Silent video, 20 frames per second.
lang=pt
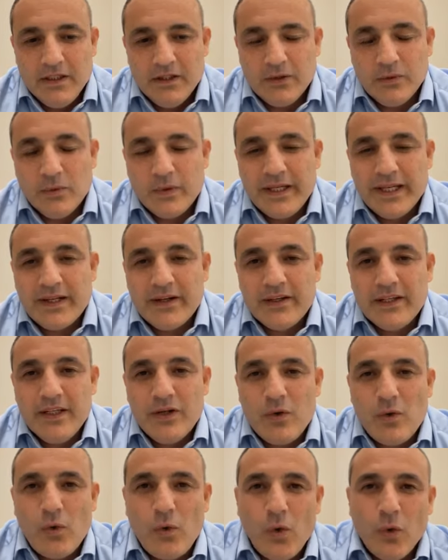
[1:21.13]
Eu não quero
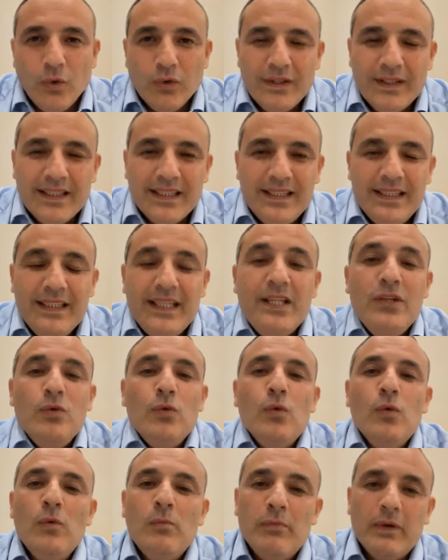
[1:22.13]
que conta
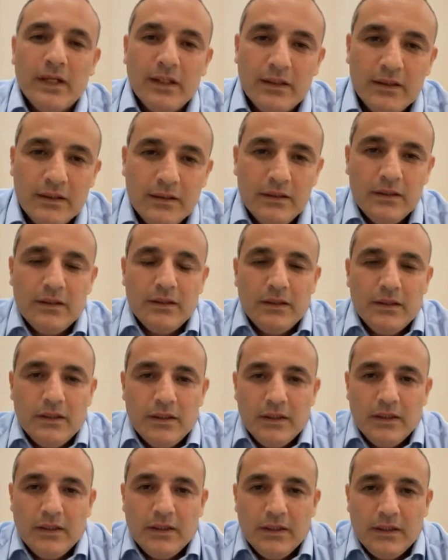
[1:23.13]
nenhuma
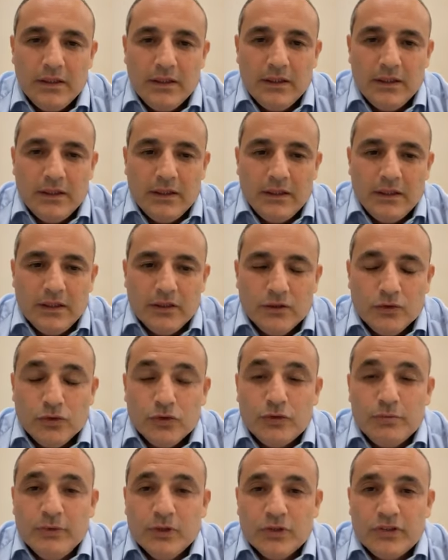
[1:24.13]

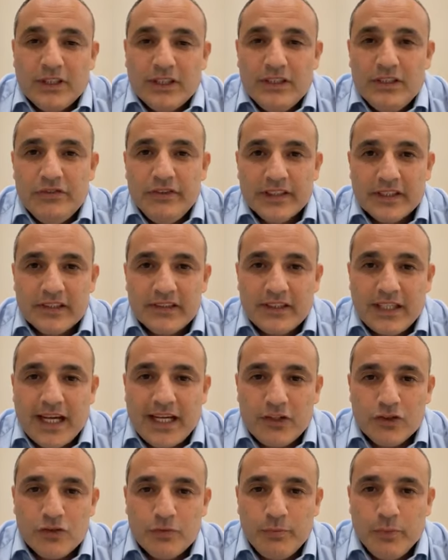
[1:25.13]
dos meus
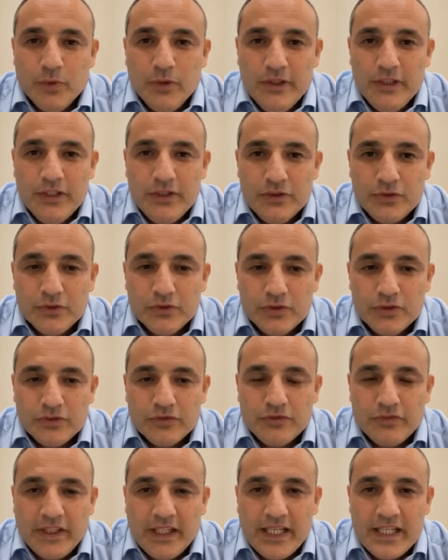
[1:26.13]
adversários
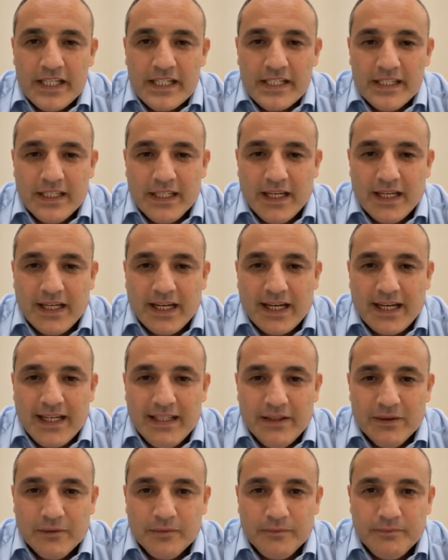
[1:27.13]
políticos fechem,
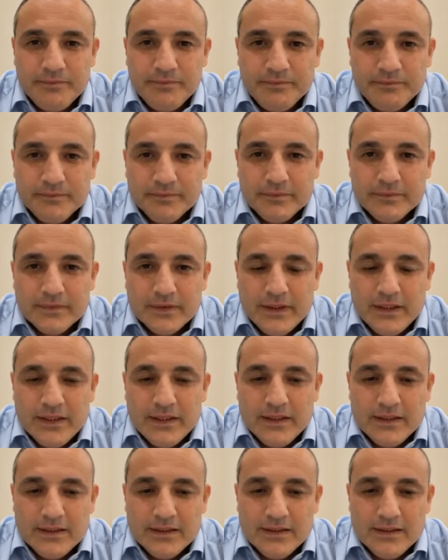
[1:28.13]
caiam
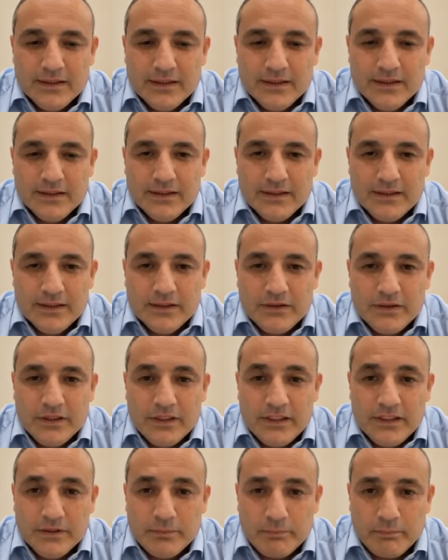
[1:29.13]
sejam
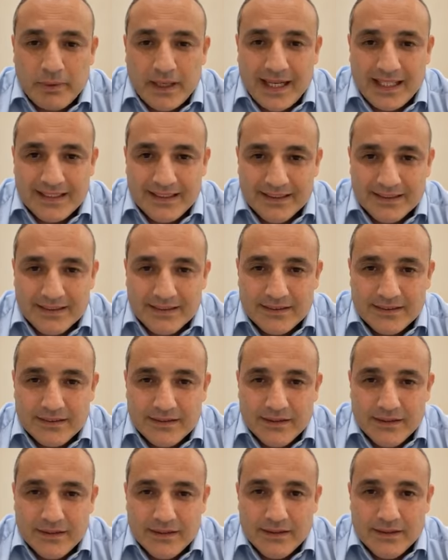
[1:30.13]
extirpadas,
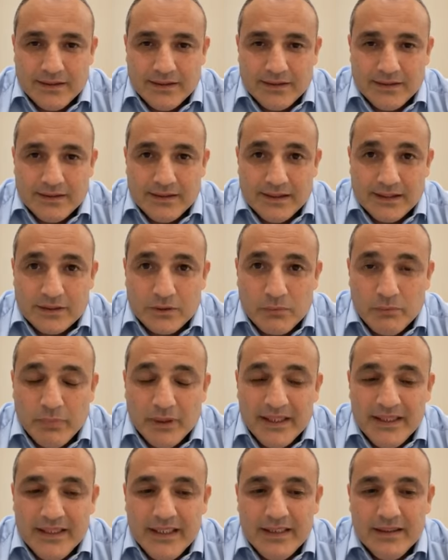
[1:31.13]
sejam
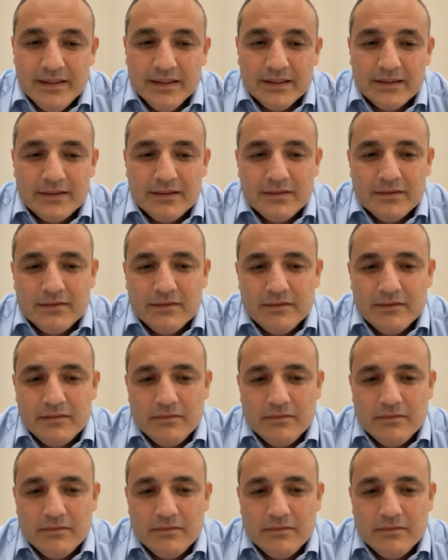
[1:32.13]
banidas.